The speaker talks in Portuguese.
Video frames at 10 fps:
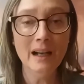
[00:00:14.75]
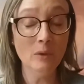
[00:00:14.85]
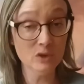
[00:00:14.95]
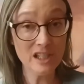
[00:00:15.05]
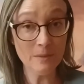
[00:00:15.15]

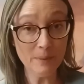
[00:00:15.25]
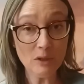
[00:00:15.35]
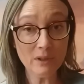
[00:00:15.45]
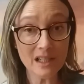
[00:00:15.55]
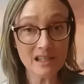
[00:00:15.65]
O
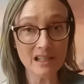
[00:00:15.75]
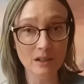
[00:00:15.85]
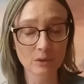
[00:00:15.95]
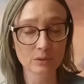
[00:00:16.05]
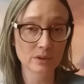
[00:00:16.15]
desemprego
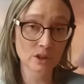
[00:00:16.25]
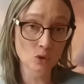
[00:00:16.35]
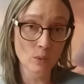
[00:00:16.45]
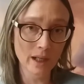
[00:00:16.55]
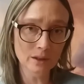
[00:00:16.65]
cresceu em
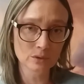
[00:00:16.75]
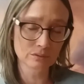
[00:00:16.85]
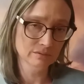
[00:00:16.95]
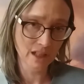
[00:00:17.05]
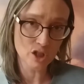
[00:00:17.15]
um
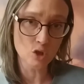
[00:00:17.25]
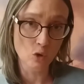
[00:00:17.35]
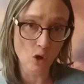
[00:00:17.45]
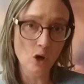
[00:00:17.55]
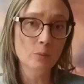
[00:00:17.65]
ano, desde o
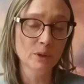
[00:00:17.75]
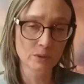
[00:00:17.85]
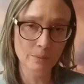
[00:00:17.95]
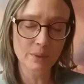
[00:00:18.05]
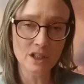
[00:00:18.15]
golpe
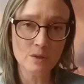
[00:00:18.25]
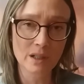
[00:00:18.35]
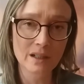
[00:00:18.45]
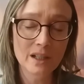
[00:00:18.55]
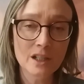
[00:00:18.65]
do
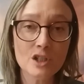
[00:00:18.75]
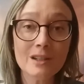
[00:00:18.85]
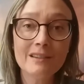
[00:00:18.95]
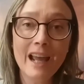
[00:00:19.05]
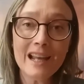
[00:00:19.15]
impeachment, de
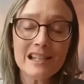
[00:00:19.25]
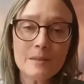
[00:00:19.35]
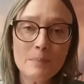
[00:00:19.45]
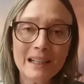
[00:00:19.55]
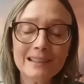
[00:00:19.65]

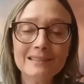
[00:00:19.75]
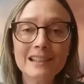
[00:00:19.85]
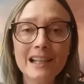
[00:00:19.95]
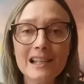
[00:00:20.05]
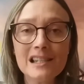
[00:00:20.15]
10 para
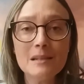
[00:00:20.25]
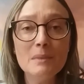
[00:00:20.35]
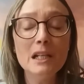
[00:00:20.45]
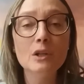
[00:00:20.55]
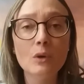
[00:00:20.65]
13
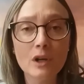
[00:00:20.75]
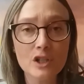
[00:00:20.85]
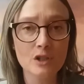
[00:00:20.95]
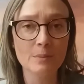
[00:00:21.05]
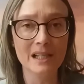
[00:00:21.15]

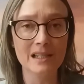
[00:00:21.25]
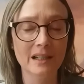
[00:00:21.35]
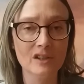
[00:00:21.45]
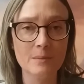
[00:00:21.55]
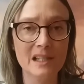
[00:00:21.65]
milhões de
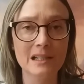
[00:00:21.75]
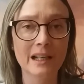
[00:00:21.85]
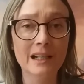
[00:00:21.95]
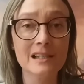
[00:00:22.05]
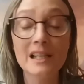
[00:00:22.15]
brasileiros e
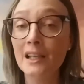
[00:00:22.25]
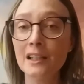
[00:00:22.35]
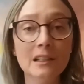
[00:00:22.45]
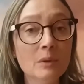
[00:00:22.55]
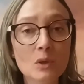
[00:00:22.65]
brasileiras
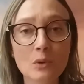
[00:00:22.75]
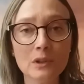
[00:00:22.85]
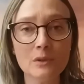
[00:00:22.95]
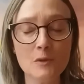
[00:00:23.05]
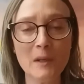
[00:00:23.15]
que não
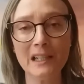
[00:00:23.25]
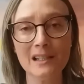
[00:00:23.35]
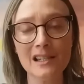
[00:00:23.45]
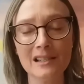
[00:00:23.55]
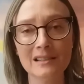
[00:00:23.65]
encontram
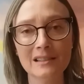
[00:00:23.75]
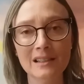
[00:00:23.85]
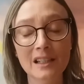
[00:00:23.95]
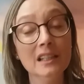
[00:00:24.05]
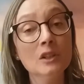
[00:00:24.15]
esperança.
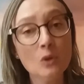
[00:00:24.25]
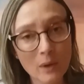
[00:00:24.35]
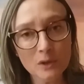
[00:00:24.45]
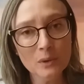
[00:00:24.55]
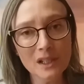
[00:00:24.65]

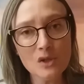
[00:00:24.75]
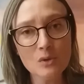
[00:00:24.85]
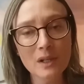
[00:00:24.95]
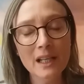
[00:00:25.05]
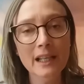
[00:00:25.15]
Enquanto
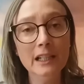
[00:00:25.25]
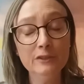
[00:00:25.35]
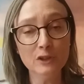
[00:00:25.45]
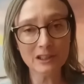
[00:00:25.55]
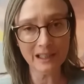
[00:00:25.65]
isso, ele
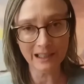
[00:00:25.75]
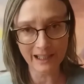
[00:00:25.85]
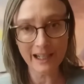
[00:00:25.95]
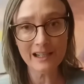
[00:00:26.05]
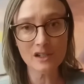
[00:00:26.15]

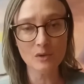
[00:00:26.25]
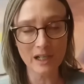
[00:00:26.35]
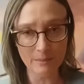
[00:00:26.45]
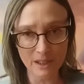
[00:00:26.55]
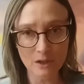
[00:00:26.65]
fortalece o
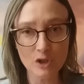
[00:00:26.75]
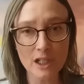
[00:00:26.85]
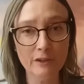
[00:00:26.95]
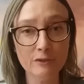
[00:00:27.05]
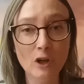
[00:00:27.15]
caminho de
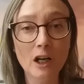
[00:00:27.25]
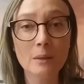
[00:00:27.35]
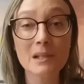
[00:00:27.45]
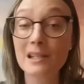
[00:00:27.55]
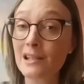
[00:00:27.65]

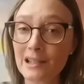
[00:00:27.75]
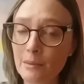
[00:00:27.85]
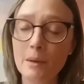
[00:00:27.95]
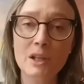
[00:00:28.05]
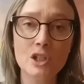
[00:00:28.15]
reformas
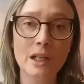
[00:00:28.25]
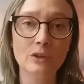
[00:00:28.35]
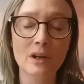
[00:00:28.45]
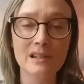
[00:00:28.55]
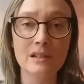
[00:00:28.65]
extremamente
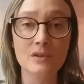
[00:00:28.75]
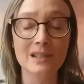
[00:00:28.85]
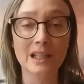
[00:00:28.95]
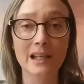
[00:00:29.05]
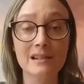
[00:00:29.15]
danosas aos
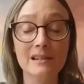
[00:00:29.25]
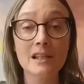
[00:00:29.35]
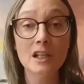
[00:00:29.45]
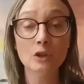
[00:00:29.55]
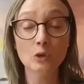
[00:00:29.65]
interesses
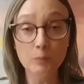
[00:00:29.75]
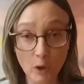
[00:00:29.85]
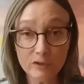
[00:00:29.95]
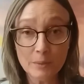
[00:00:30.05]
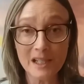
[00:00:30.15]
do
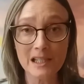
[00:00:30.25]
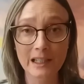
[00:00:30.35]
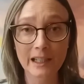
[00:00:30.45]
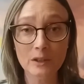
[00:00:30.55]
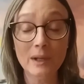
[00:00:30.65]
povo
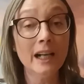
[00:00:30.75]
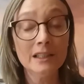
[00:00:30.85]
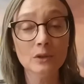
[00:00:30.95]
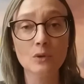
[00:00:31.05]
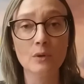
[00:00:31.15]
brasileiro
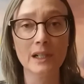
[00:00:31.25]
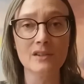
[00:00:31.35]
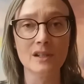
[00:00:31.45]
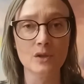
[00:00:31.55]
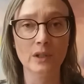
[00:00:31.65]
aqui no
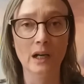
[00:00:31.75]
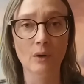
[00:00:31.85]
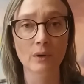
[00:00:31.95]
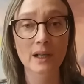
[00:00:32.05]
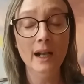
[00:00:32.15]
Congresso
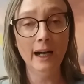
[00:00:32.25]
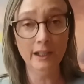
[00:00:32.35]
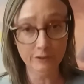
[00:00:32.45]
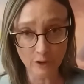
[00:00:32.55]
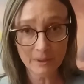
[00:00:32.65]
Nacional, a
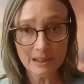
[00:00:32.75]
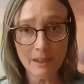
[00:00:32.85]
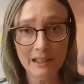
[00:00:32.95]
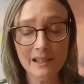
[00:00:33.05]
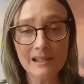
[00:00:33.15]
reforma
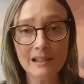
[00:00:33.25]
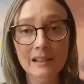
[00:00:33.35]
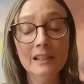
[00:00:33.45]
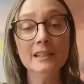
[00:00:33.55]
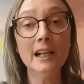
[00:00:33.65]
trabalhista
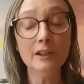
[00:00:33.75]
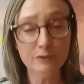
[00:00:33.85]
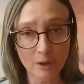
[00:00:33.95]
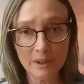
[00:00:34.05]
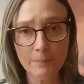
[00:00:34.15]
e a
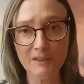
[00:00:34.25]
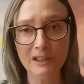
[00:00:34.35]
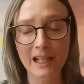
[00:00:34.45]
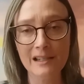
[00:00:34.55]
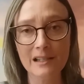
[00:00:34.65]
reforma da
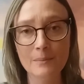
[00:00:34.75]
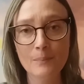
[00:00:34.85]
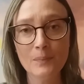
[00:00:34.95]
Previdência.